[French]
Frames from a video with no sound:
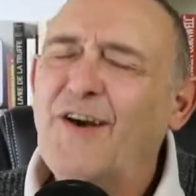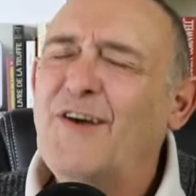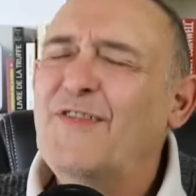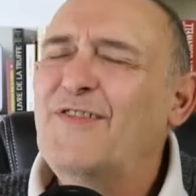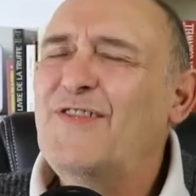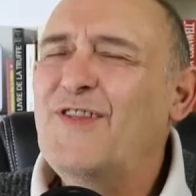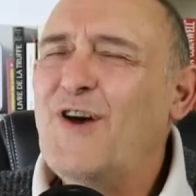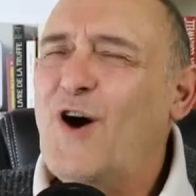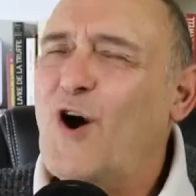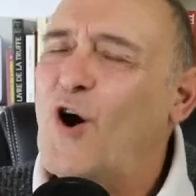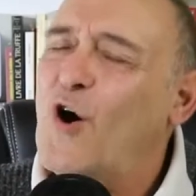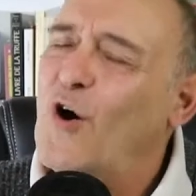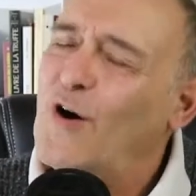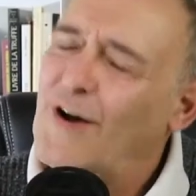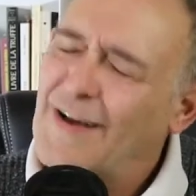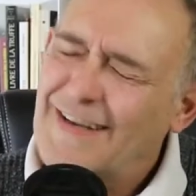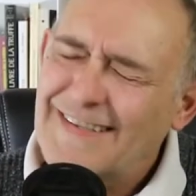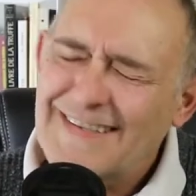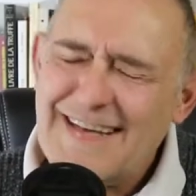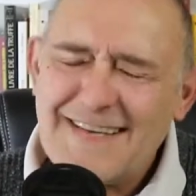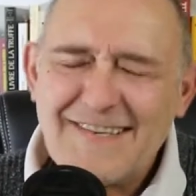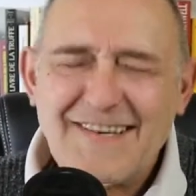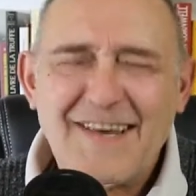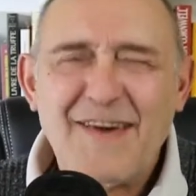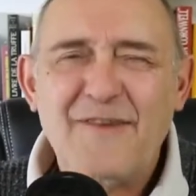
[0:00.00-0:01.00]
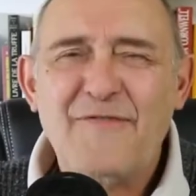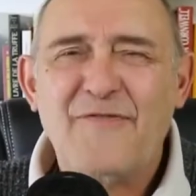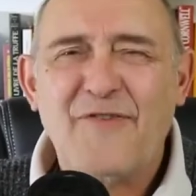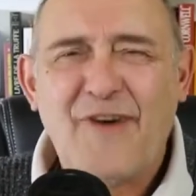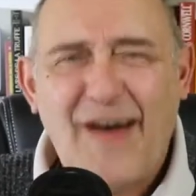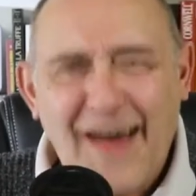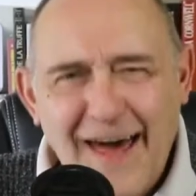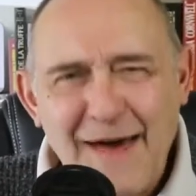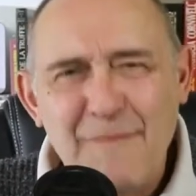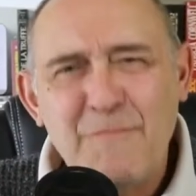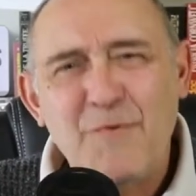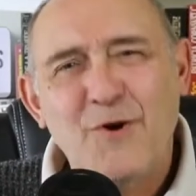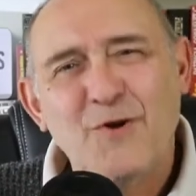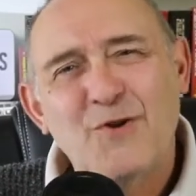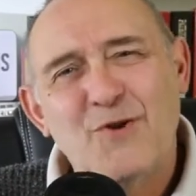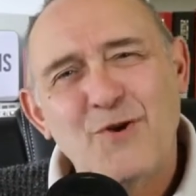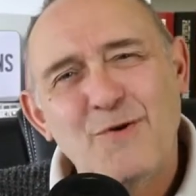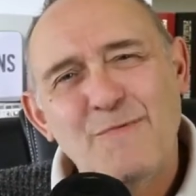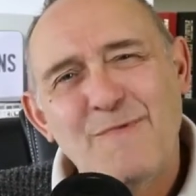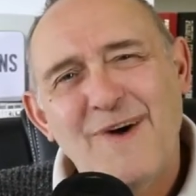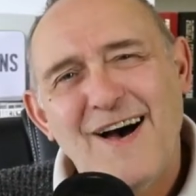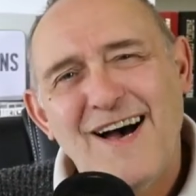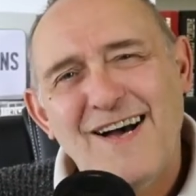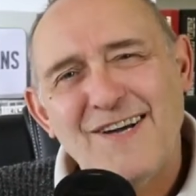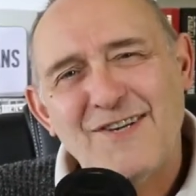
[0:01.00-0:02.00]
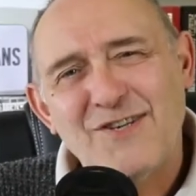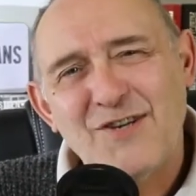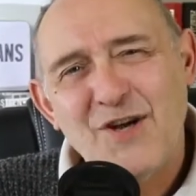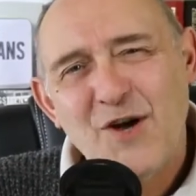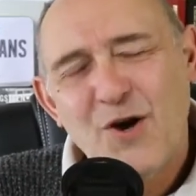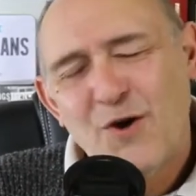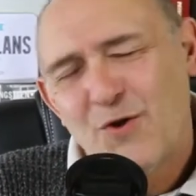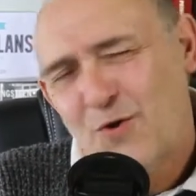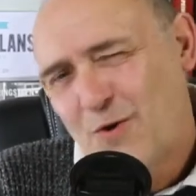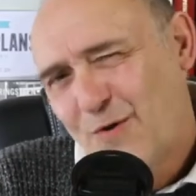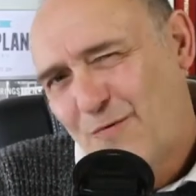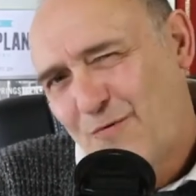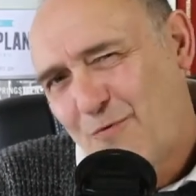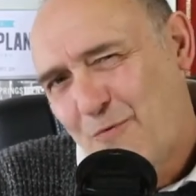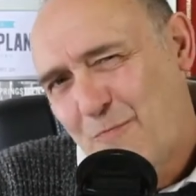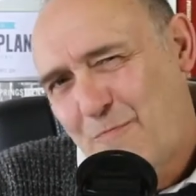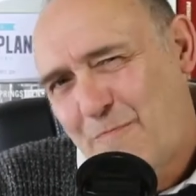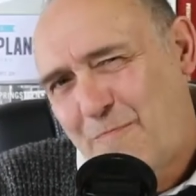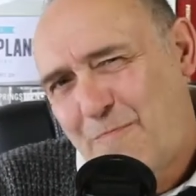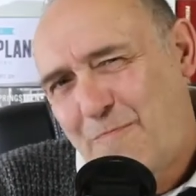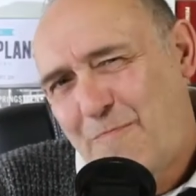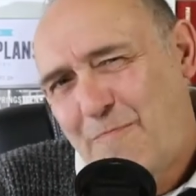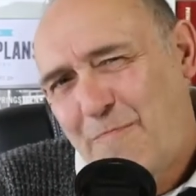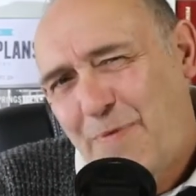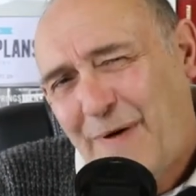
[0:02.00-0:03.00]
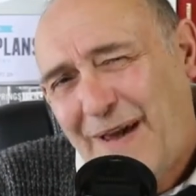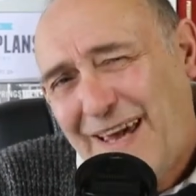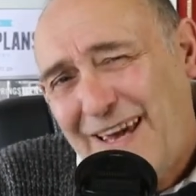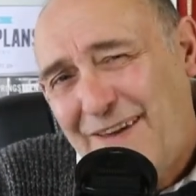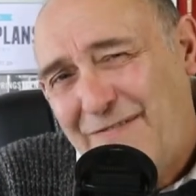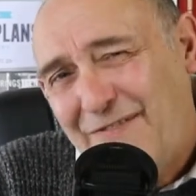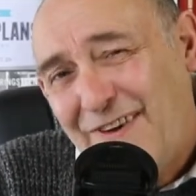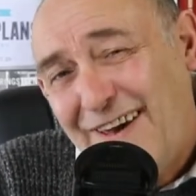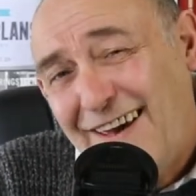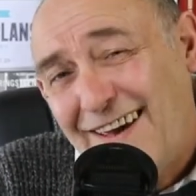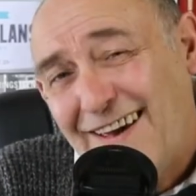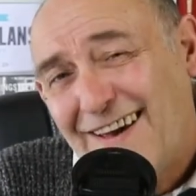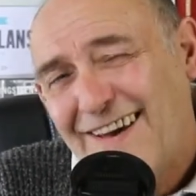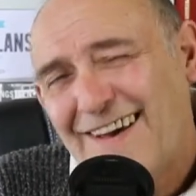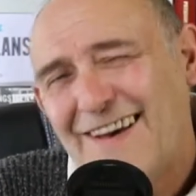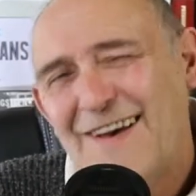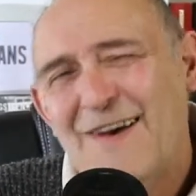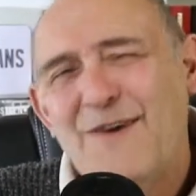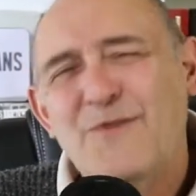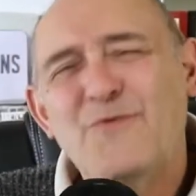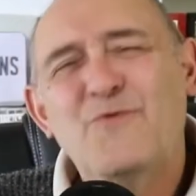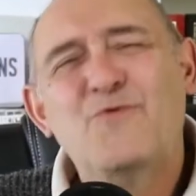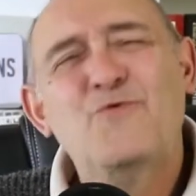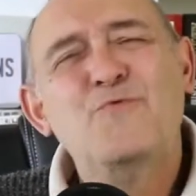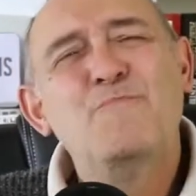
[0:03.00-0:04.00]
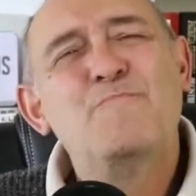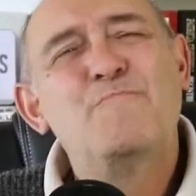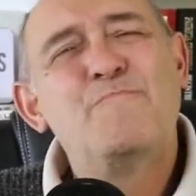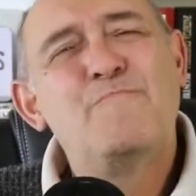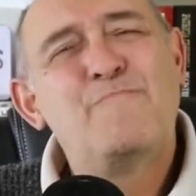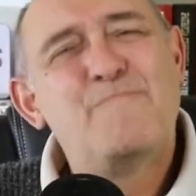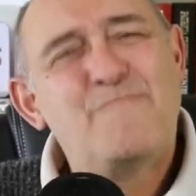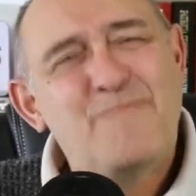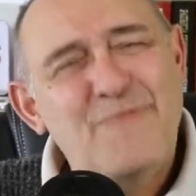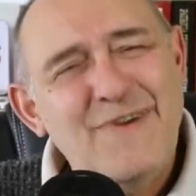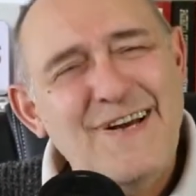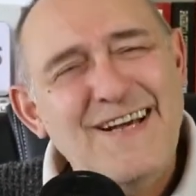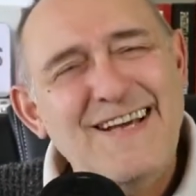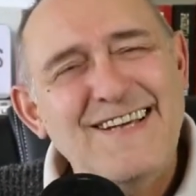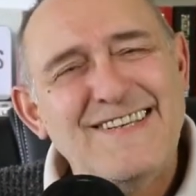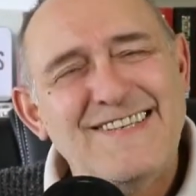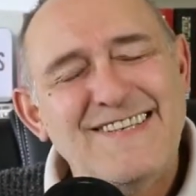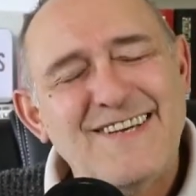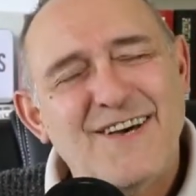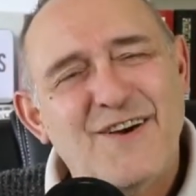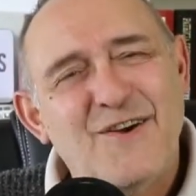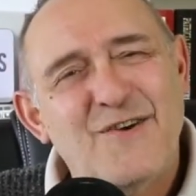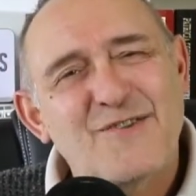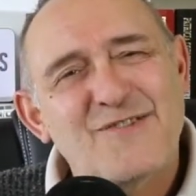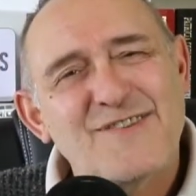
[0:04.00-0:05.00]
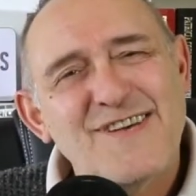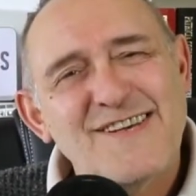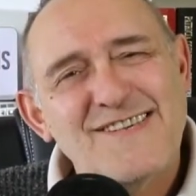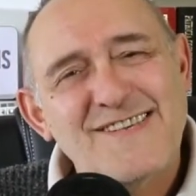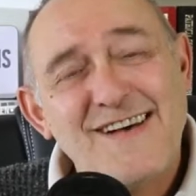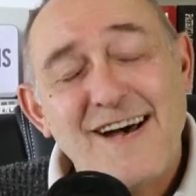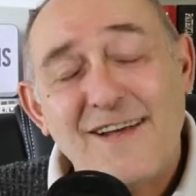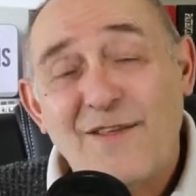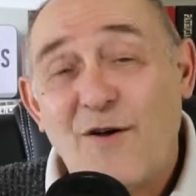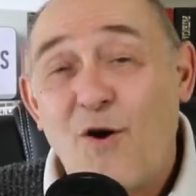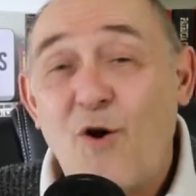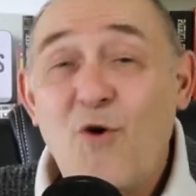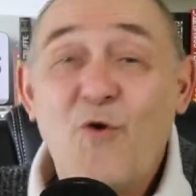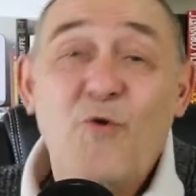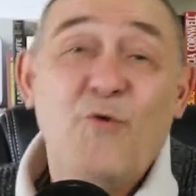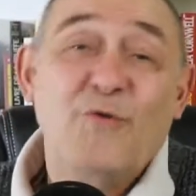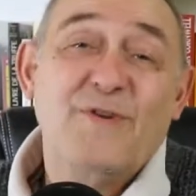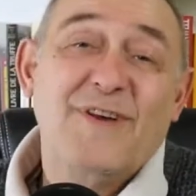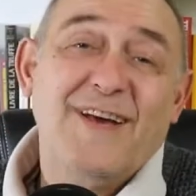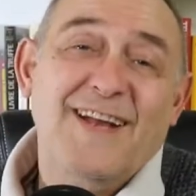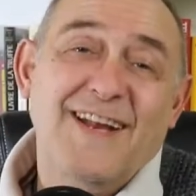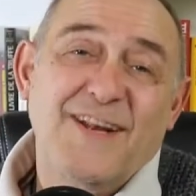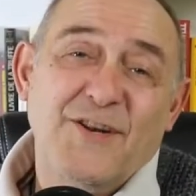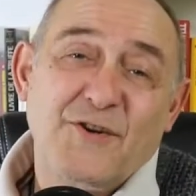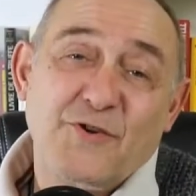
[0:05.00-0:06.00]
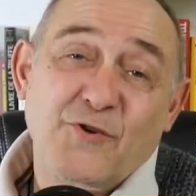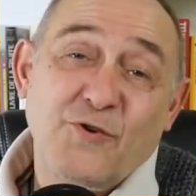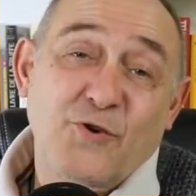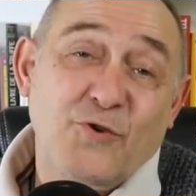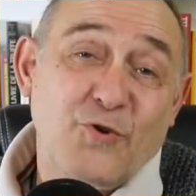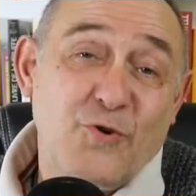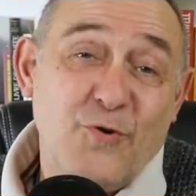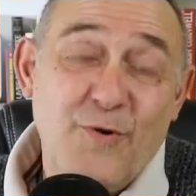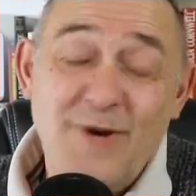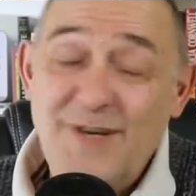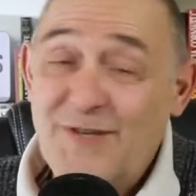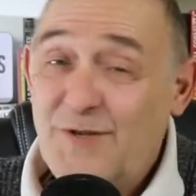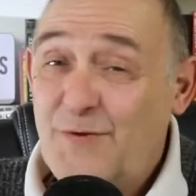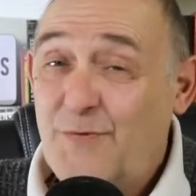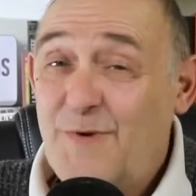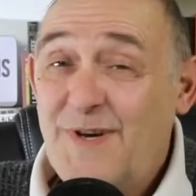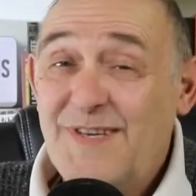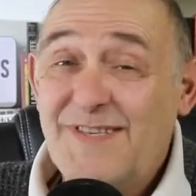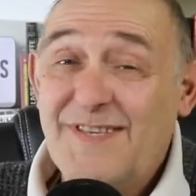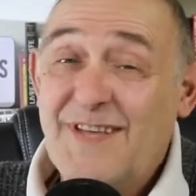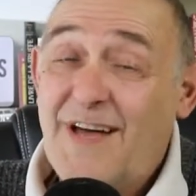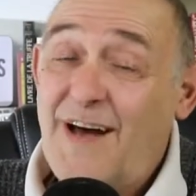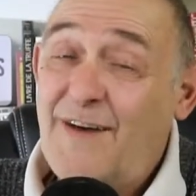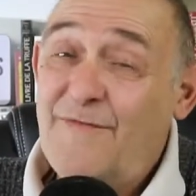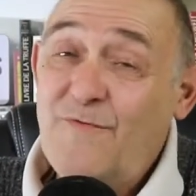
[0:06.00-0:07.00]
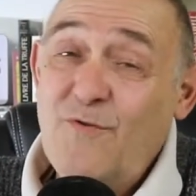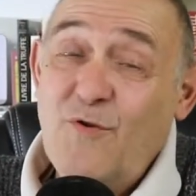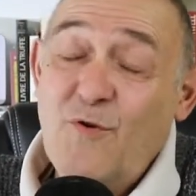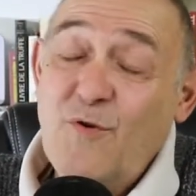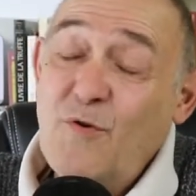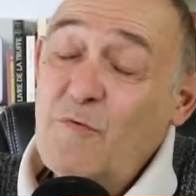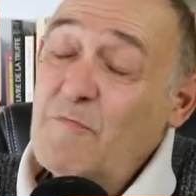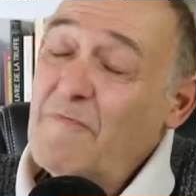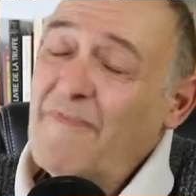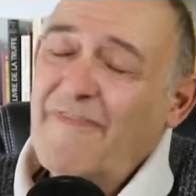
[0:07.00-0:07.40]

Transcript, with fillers: Non, ça serait vraiment dommage de vous priver du plaisir que ça sera de rencontrer les gens de SOS Travaux.